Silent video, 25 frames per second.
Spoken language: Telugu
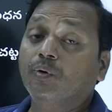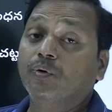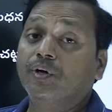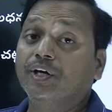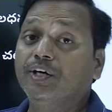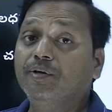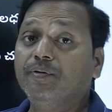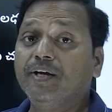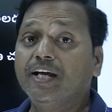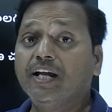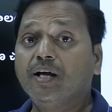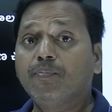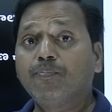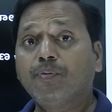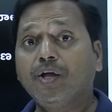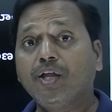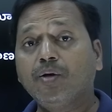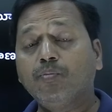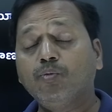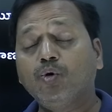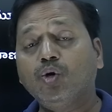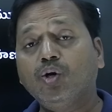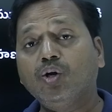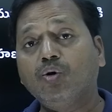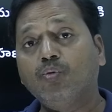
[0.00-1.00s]
రెండు వేల
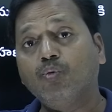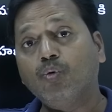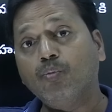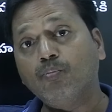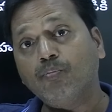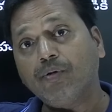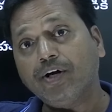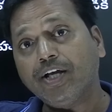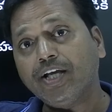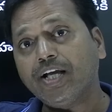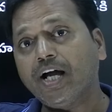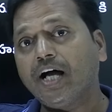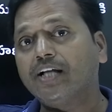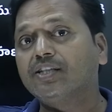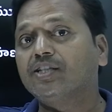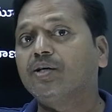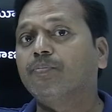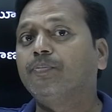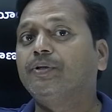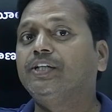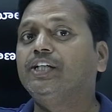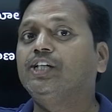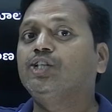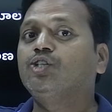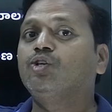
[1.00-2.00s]
పదమూడులో ఉమ్మడి
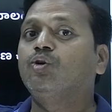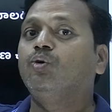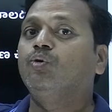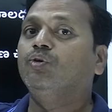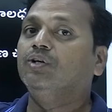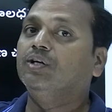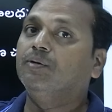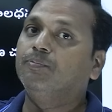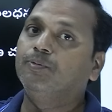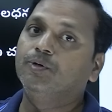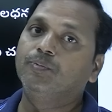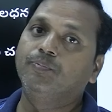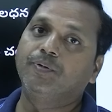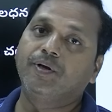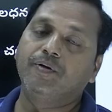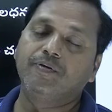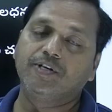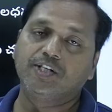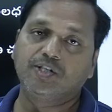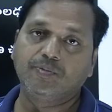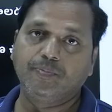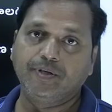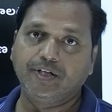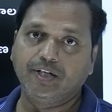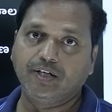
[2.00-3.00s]
ఆంధ్రప్రదేశ్లో ఉన్నప్పుడు
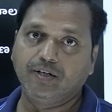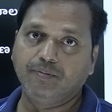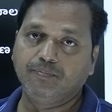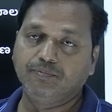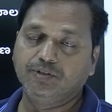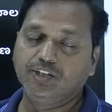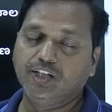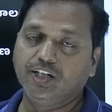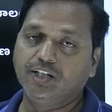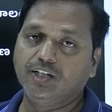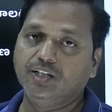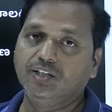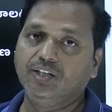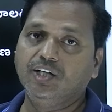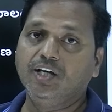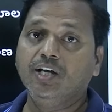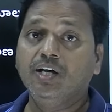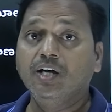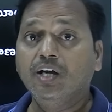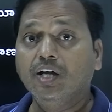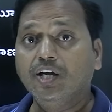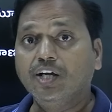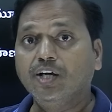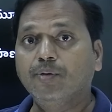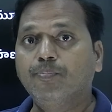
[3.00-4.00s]
ప్రవేశపెట్టడం జరిగింది
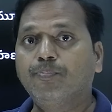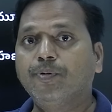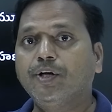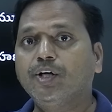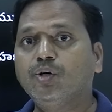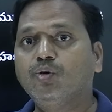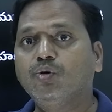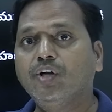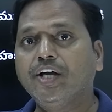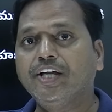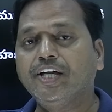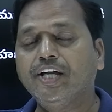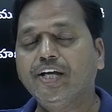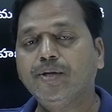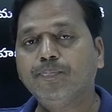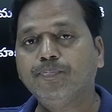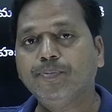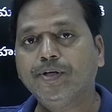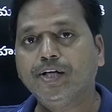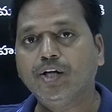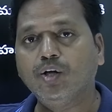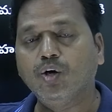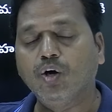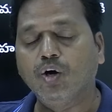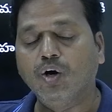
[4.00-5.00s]
ఇప్పటికి కూడా
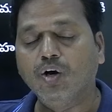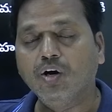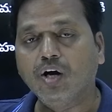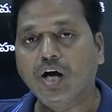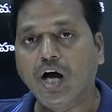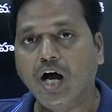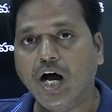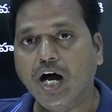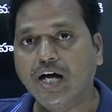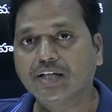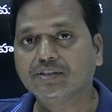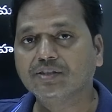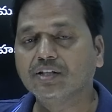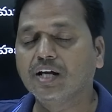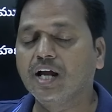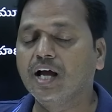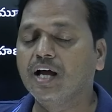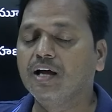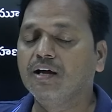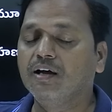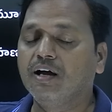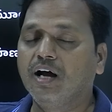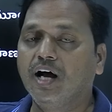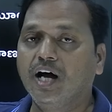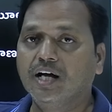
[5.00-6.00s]
ఏపీలో ఆంధ్ర
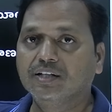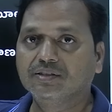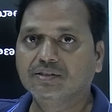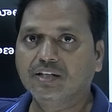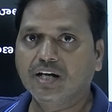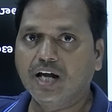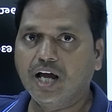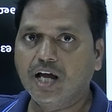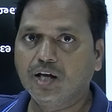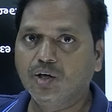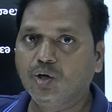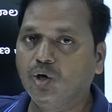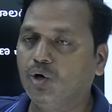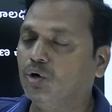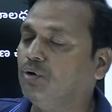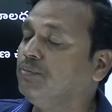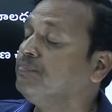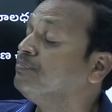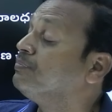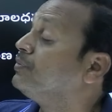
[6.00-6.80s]
ఆంధ్రాలో